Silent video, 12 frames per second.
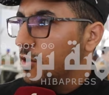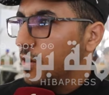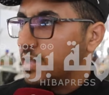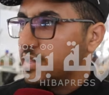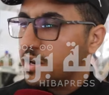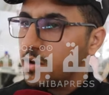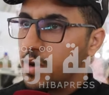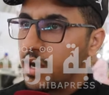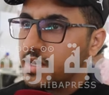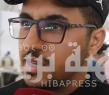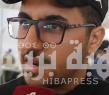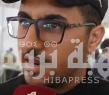واحد
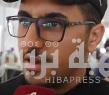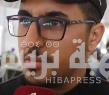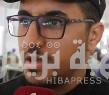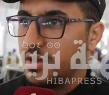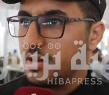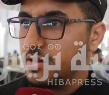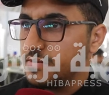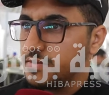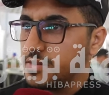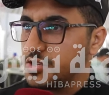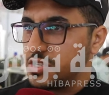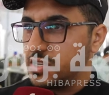الرواق ديال الرقميه
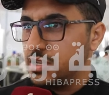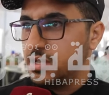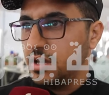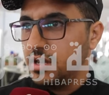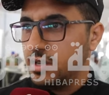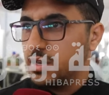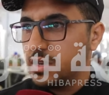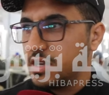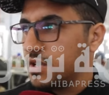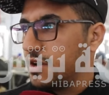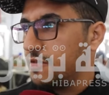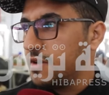جديد
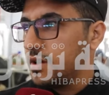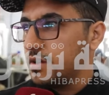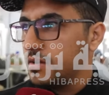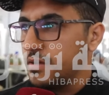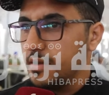يعني اضافه